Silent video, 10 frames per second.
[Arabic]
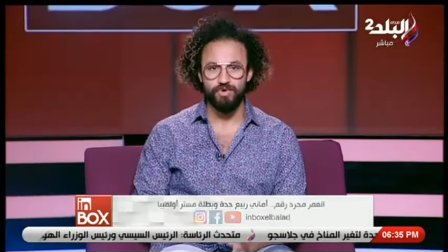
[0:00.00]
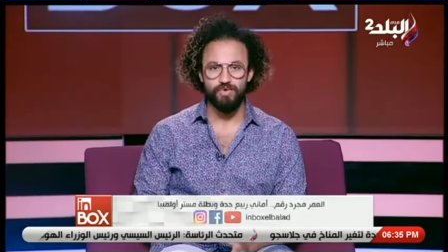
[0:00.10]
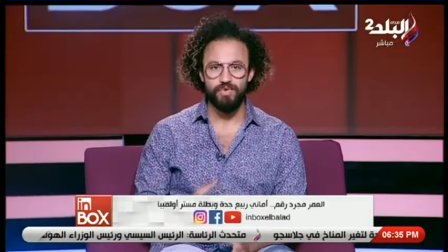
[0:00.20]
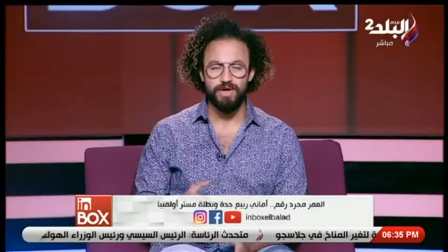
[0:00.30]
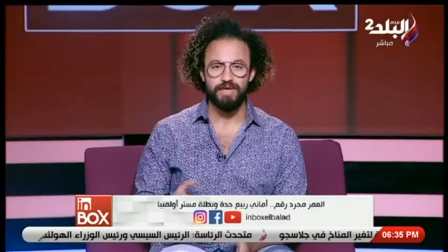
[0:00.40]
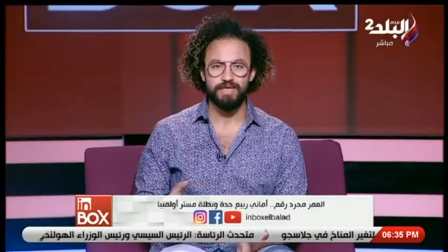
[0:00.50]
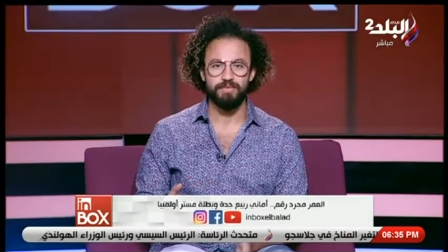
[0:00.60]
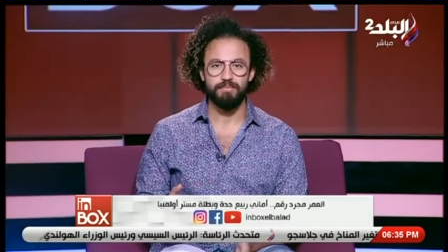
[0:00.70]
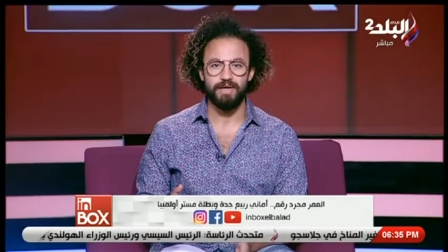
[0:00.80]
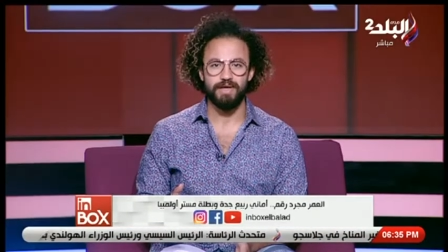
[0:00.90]
هو
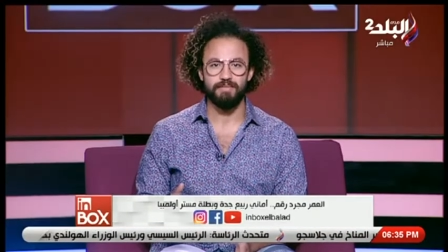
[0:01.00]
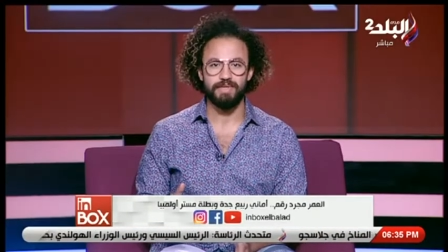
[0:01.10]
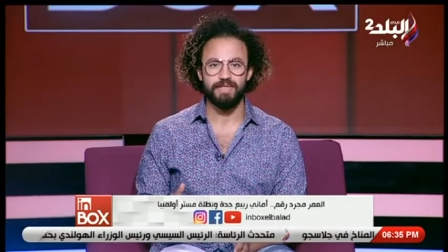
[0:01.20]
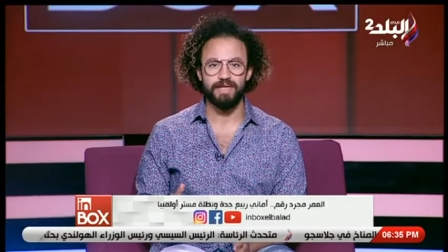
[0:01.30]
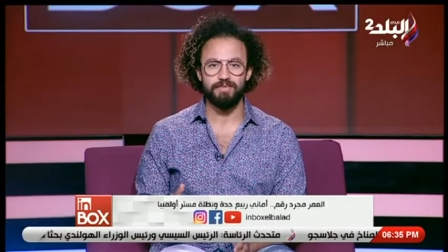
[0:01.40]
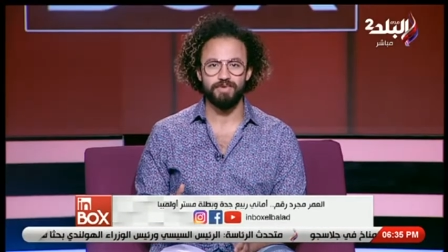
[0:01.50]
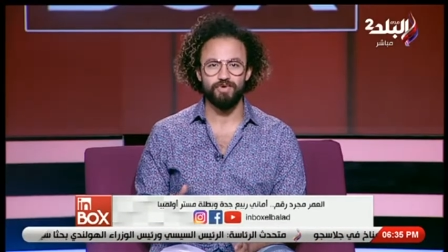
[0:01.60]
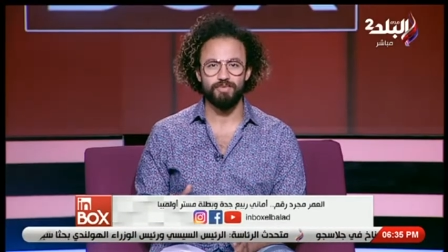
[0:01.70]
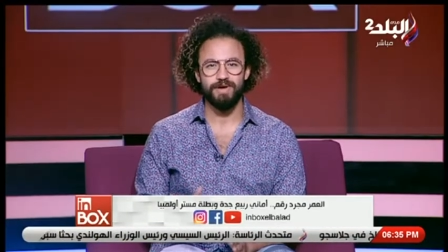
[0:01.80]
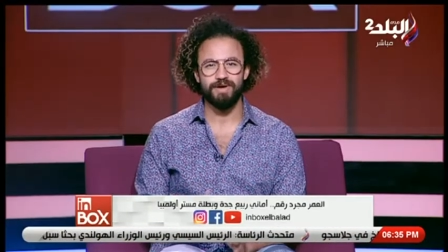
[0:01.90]
يبقى بيتكلم ان
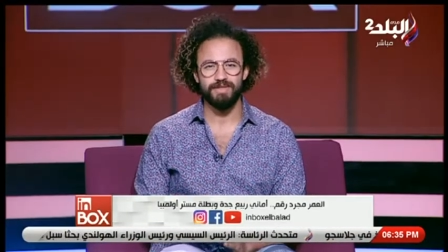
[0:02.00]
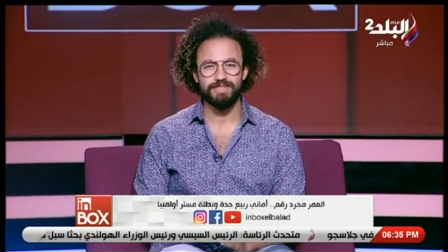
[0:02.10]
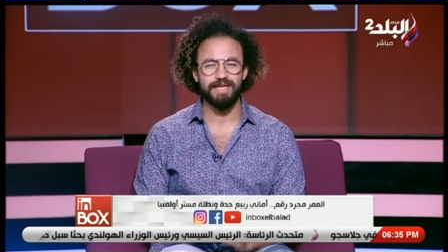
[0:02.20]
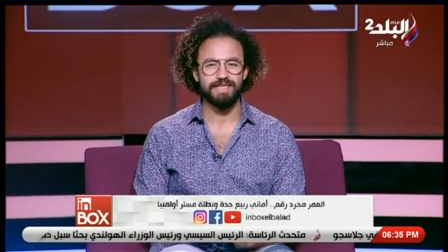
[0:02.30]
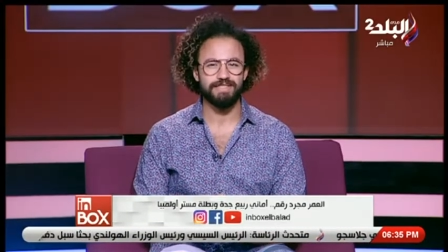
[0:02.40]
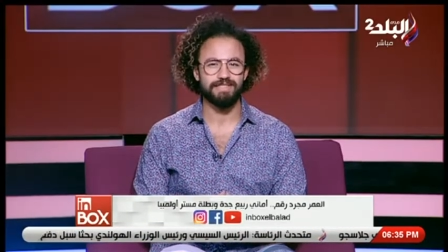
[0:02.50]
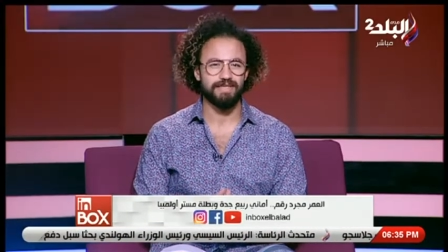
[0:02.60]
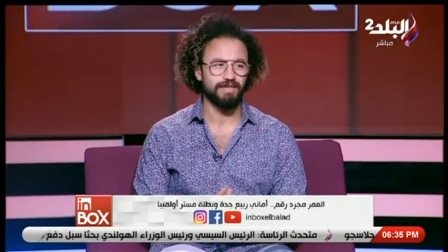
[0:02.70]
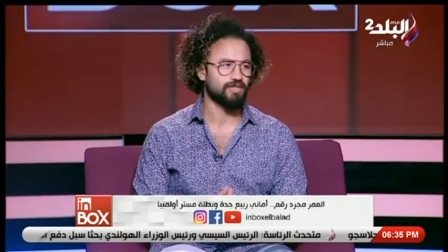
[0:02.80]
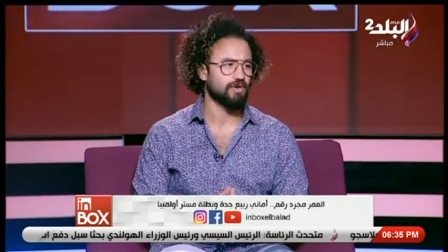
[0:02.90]
هو بقى خلاص عايز
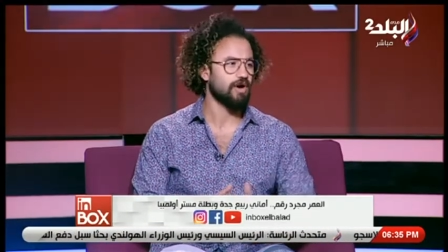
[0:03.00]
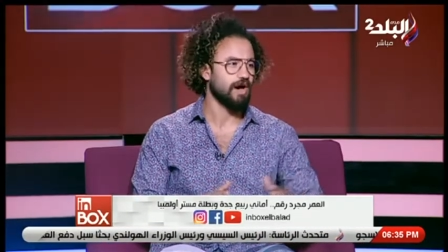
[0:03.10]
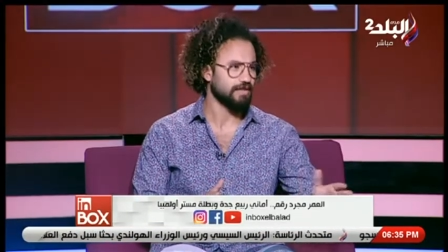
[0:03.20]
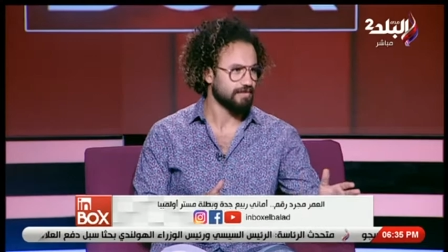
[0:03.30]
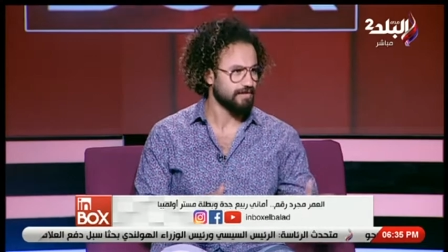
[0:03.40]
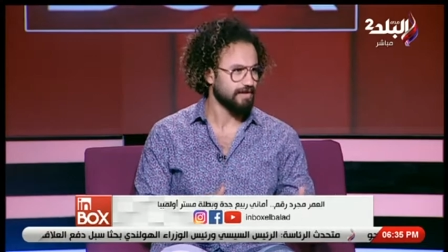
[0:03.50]
يتقاعد